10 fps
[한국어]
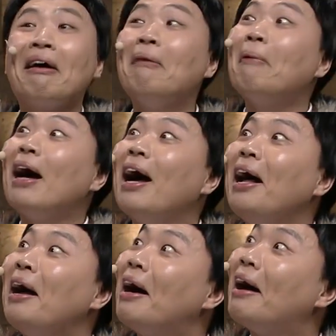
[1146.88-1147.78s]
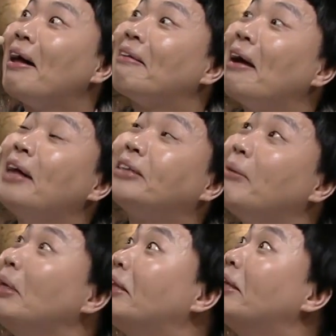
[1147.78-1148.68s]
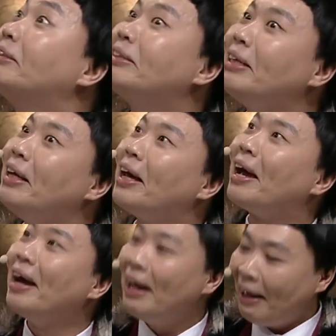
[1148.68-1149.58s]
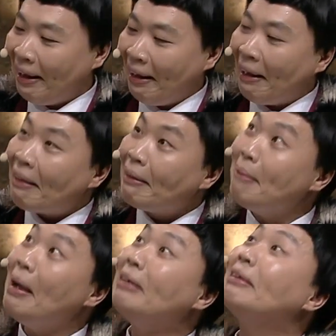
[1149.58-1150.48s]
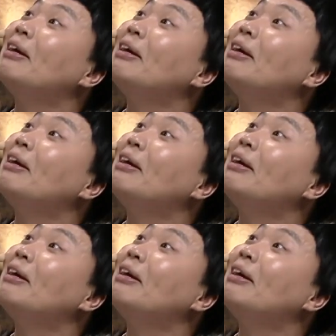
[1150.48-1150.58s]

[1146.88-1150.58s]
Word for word: 거봐! 내가 재밌댔지? 내 말